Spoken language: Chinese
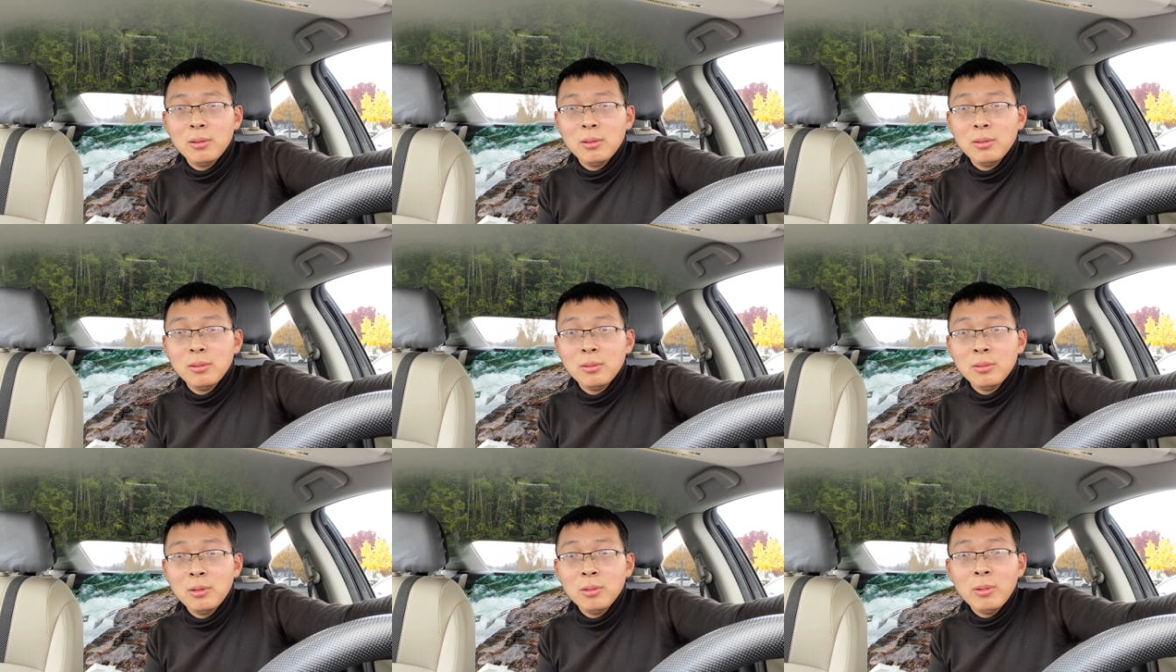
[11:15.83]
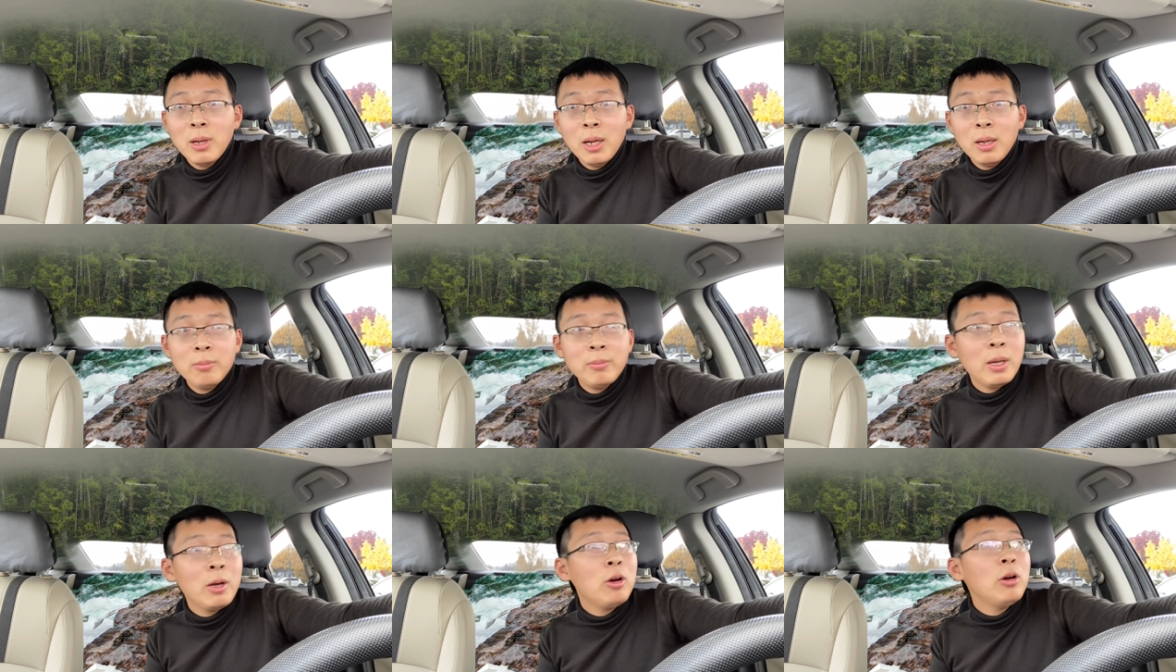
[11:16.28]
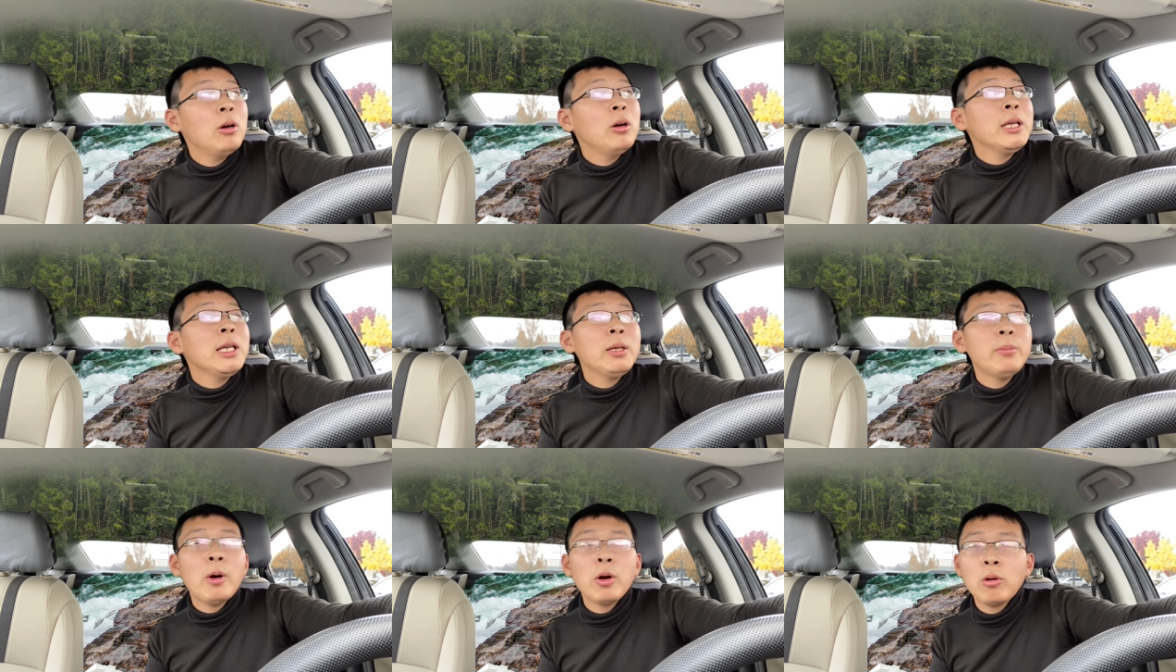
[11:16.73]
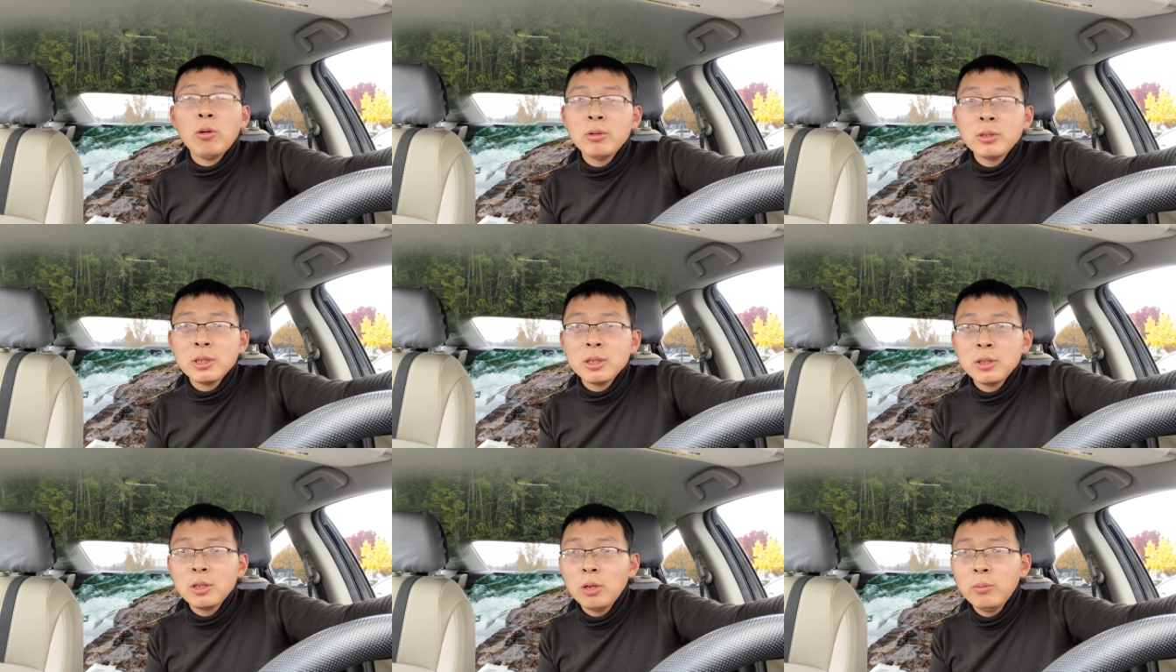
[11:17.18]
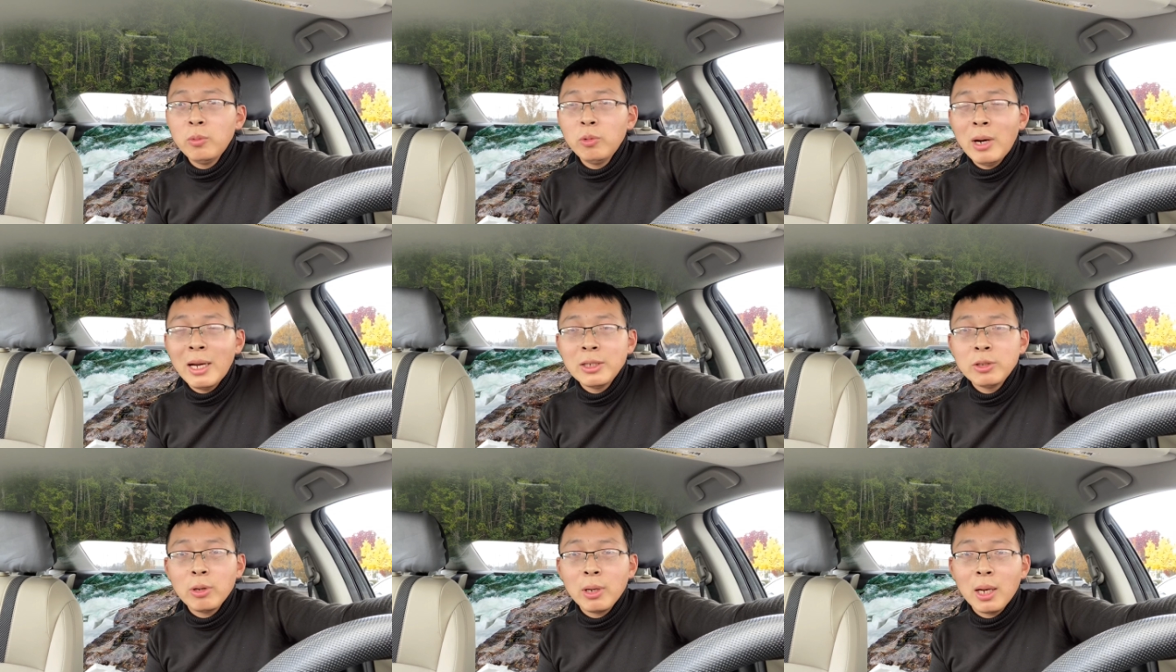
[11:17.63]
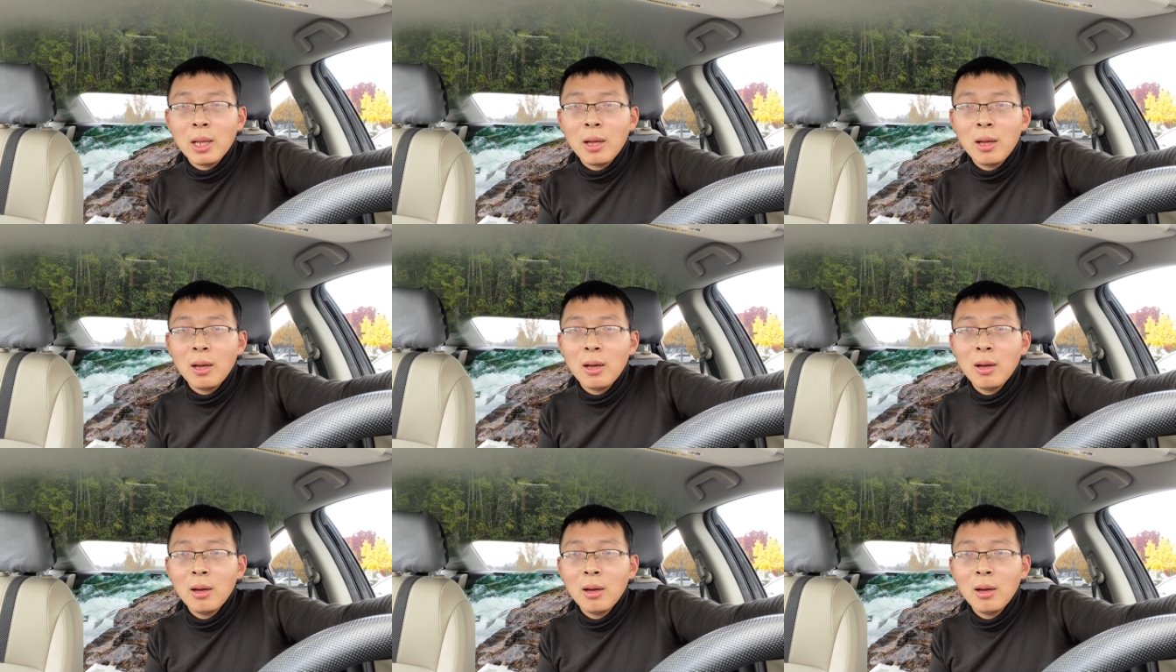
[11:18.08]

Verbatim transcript: 对不对？美国医保公司都不安全了，